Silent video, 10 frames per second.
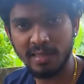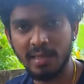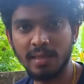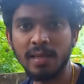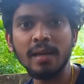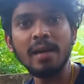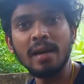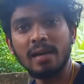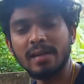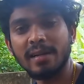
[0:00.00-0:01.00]
சிசி இது
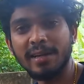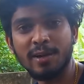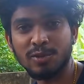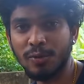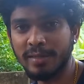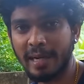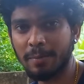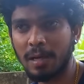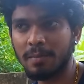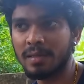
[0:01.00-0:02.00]
நான் டியோ ஸ்கூட்டி ட்ரை
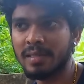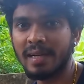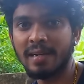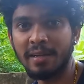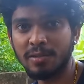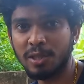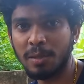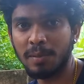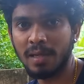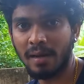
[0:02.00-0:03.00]
பண்ணலாம் பார்த்தேன் ஏன்னா டியோ
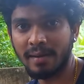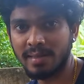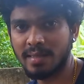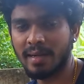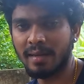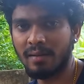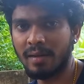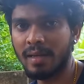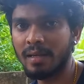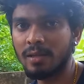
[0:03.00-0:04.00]
ஸ்கூட்டி பார்த்தீங்கன்னா ஹண்ட்ரட் சிசி நினைக்கிறேன்
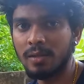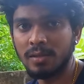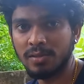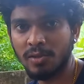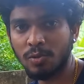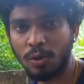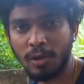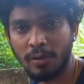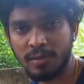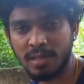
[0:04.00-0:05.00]
வண்டி ஸோ இது வந்து
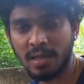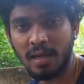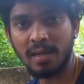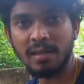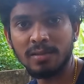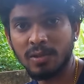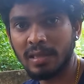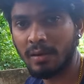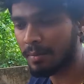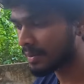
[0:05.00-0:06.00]
ஒன் டுவெண்ட்டி சிசினால ஸோ
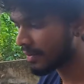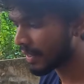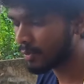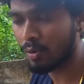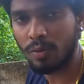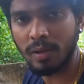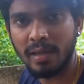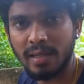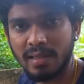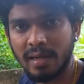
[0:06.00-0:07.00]
இந்த வண்டி பார்த்தீங்கன்னா வெயிட் ஒன் டுவெண்ட்டி
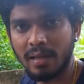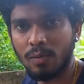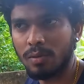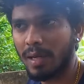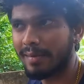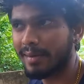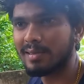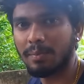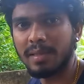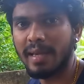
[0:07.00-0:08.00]
கேஜின்னு நினைக்கிறேன் ஒன் ஹண்ட்ரட்
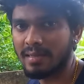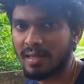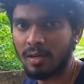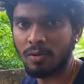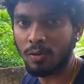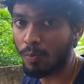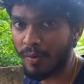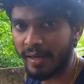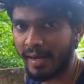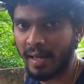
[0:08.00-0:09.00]
அண்ட் சம்திங் கேஜி தான் இருக்கும் ரொம்ப
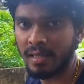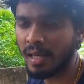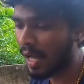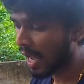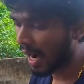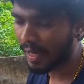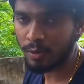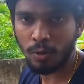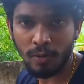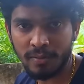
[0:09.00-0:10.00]
வெயிட் கிடையாது
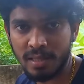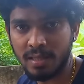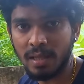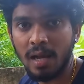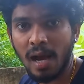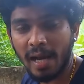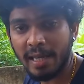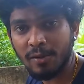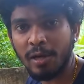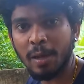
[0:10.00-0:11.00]
ஆனால் ஒன் டுவெண்ட்டி சிசி
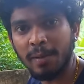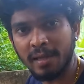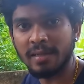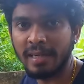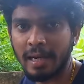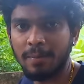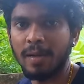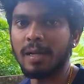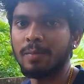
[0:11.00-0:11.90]
இந்த வண்டி எப்படி வருது நீங்களே பாருங்கள்